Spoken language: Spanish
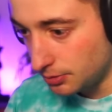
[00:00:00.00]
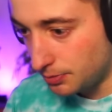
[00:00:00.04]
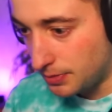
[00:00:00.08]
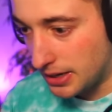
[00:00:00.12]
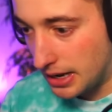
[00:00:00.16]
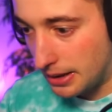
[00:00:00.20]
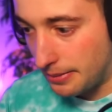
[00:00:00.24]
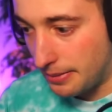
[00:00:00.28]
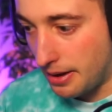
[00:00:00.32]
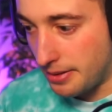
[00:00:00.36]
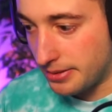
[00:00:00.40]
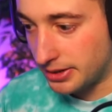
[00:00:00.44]

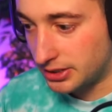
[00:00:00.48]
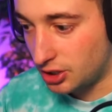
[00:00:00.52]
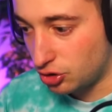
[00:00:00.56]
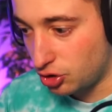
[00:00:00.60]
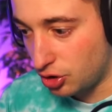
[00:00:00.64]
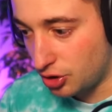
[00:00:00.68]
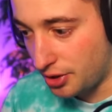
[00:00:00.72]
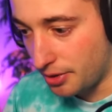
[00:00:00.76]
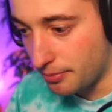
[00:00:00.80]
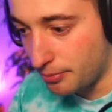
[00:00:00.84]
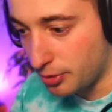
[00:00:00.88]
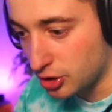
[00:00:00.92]
Venga, va, a ver si
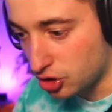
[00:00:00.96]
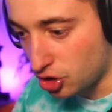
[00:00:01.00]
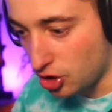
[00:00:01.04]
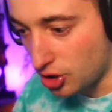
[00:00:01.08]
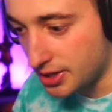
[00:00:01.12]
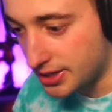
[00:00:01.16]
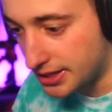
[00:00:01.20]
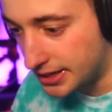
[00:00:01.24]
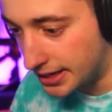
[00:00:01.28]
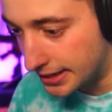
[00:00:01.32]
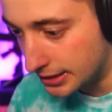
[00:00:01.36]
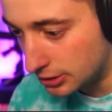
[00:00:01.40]
suelta un poquito de
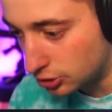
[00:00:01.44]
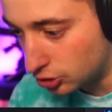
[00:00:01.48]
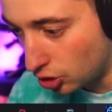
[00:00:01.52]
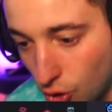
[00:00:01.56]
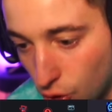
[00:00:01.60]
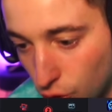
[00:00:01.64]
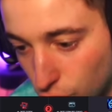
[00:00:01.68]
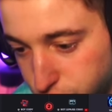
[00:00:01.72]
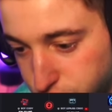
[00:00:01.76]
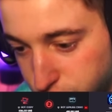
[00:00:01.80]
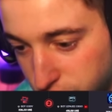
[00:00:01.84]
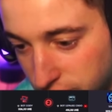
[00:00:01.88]
dinerito.
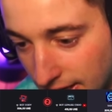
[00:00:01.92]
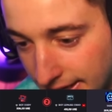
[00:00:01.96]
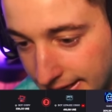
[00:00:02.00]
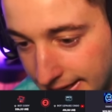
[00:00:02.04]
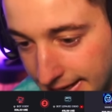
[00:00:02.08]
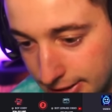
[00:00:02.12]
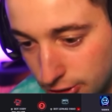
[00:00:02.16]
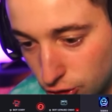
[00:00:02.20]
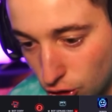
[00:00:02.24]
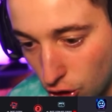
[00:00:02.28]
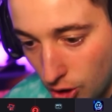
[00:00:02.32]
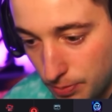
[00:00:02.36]
Hostia,
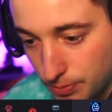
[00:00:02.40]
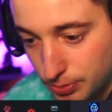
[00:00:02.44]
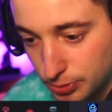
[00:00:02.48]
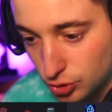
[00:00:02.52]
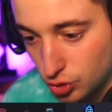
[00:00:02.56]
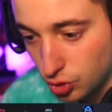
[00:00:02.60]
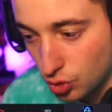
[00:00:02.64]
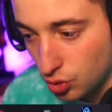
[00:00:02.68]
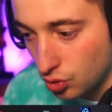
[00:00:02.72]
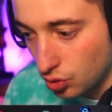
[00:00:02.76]
qué top, tú.